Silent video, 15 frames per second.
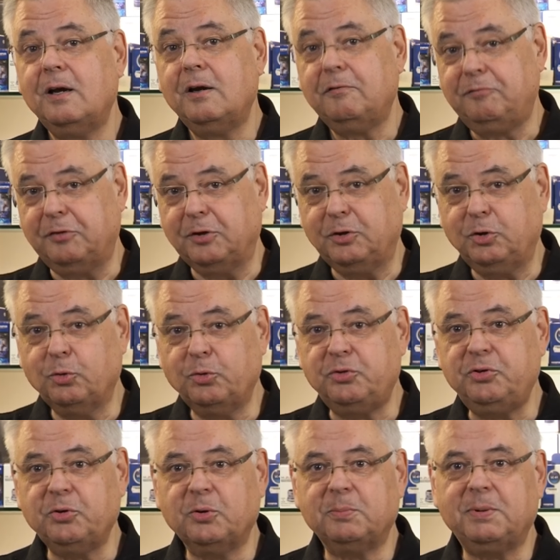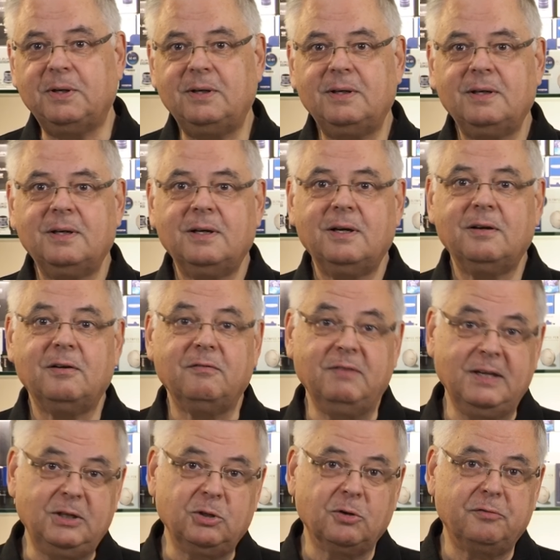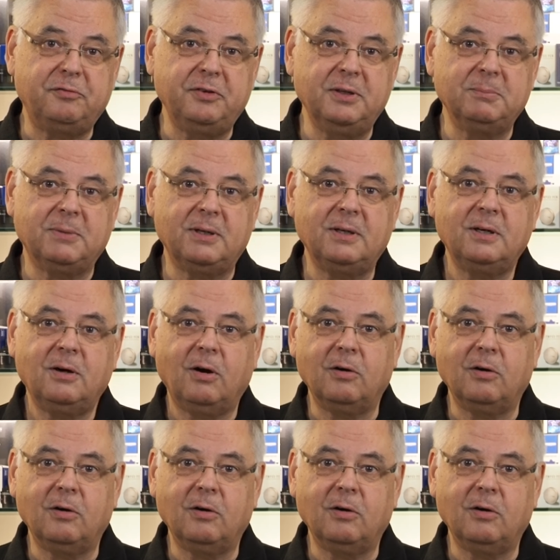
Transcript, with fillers: Für YouTuber, Videofilmer